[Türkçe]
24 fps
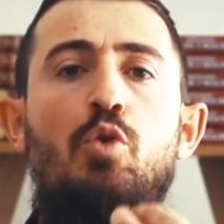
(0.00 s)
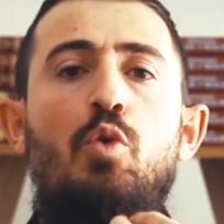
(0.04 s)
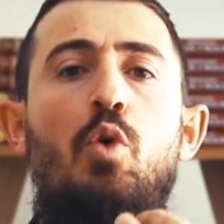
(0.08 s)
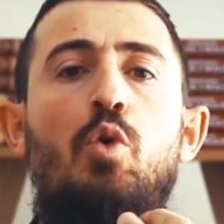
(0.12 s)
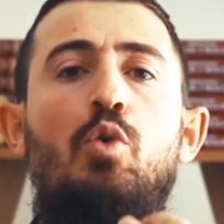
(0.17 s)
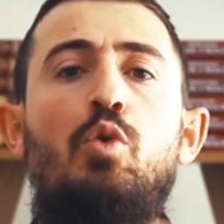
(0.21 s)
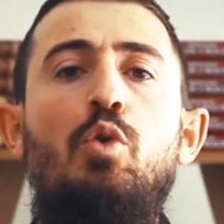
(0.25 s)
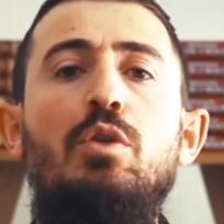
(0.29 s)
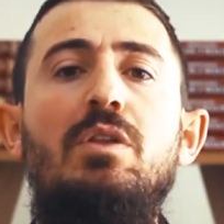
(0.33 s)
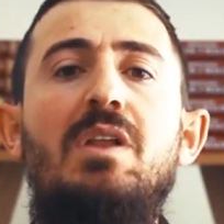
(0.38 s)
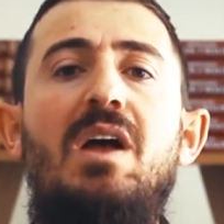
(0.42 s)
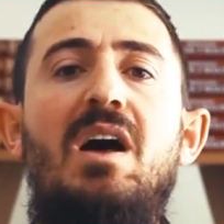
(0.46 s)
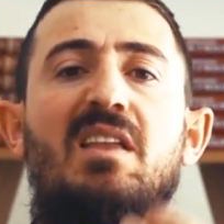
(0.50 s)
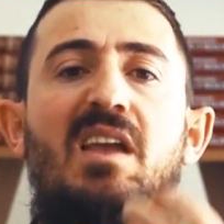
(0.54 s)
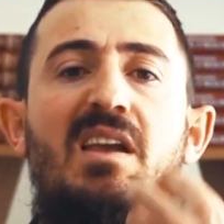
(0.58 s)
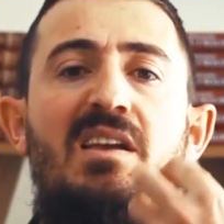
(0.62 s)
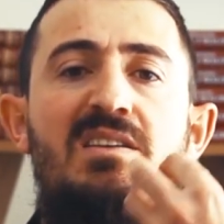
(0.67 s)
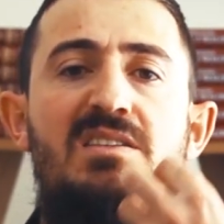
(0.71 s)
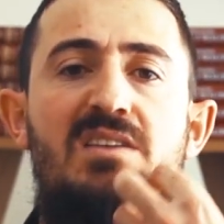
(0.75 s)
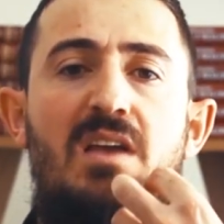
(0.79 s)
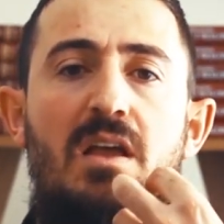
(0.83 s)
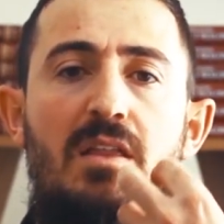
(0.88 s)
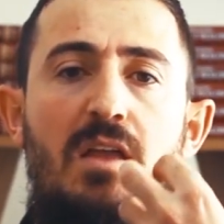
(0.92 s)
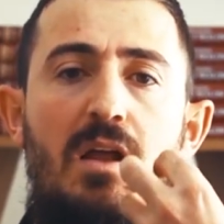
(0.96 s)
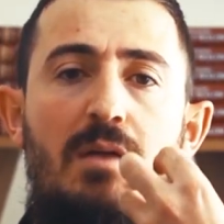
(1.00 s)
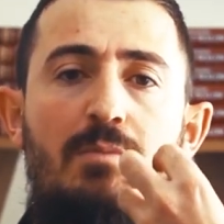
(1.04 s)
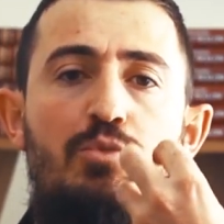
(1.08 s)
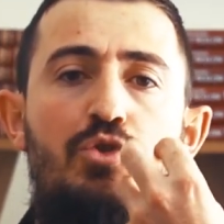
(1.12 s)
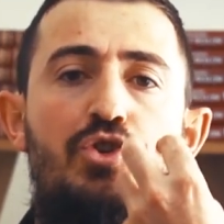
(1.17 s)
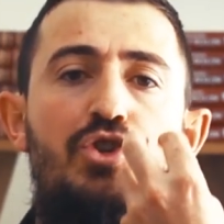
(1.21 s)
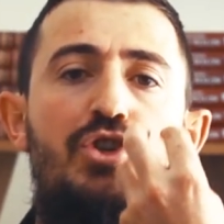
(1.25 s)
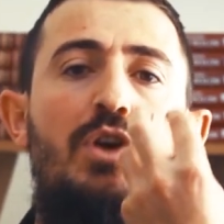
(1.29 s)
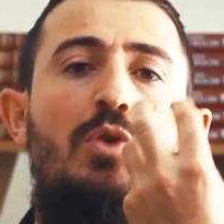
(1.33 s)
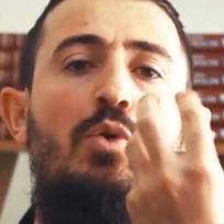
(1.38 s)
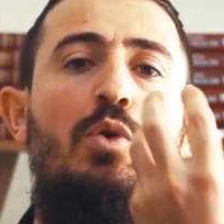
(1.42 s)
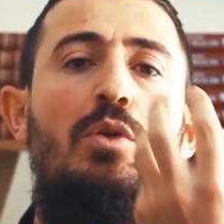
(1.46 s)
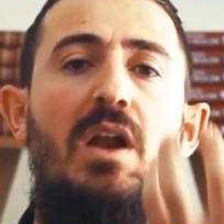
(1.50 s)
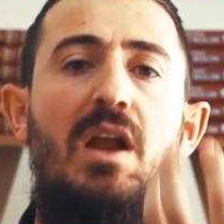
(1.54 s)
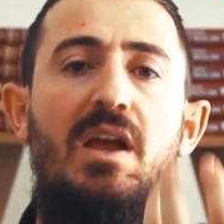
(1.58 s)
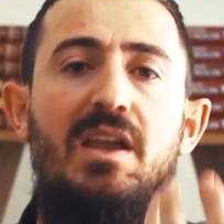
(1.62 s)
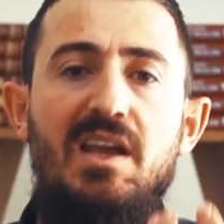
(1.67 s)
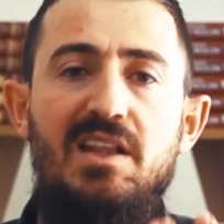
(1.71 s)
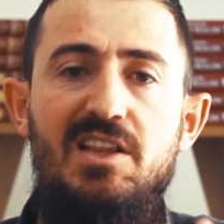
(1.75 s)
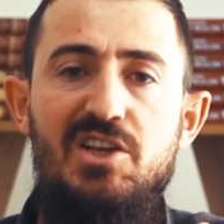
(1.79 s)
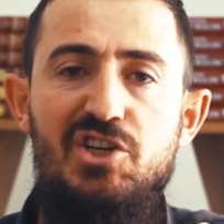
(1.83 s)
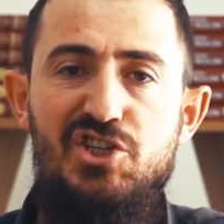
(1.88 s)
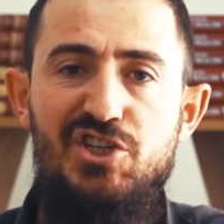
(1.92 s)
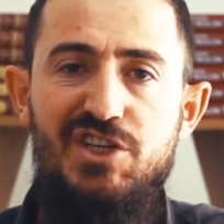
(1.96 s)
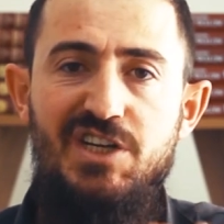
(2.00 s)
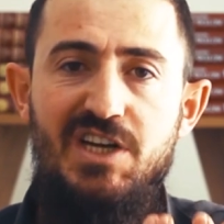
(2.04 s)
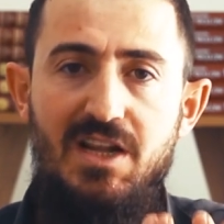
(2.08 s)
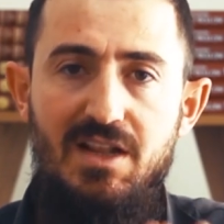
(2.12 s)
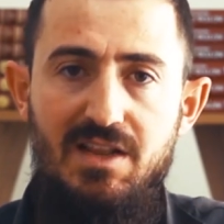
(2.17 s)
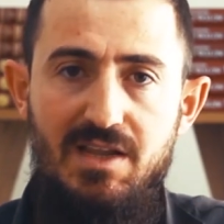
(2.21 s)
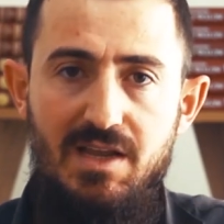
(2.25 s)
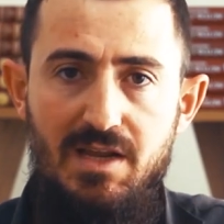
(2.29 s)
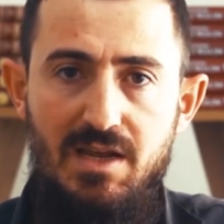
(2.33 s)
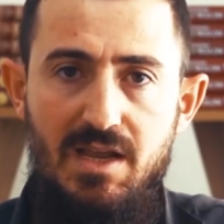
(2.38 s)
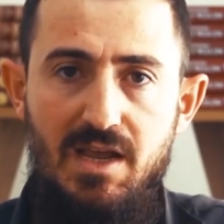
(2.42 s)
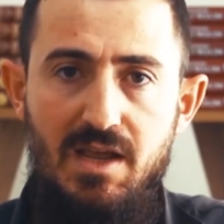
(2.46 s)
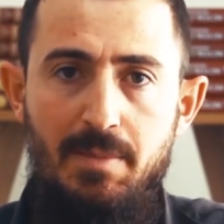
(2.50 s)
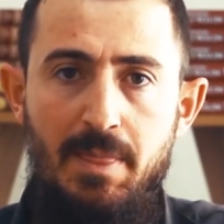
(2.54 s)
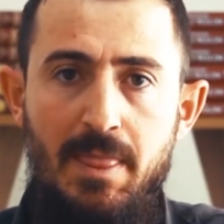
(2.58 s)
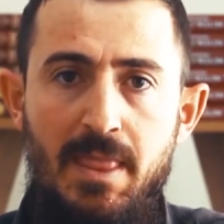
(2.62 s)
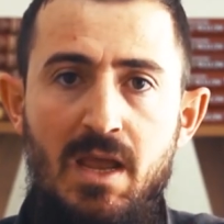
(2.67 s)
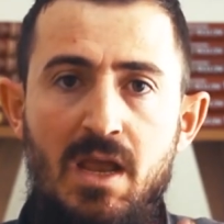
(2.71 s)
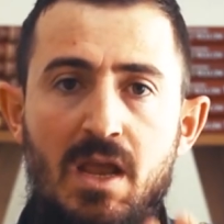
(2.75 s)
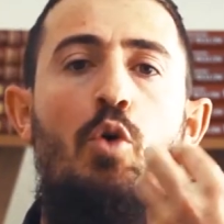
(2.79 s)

bu okullarda insanlar müşrik olarak yetiştirildiğini,